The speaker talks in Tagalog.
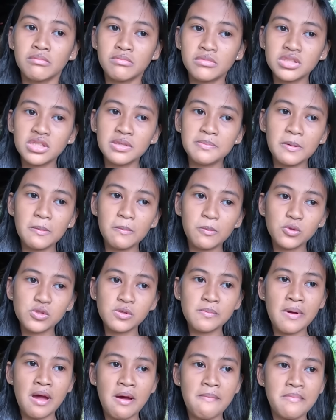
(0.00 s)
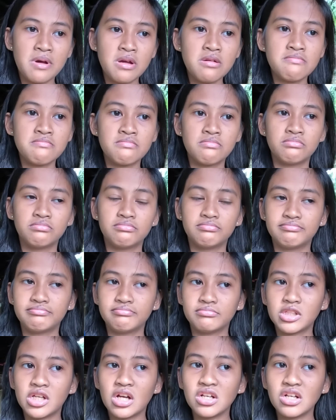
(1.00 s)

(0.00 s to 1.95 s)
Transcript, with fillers: Masipag po si mama. Oo.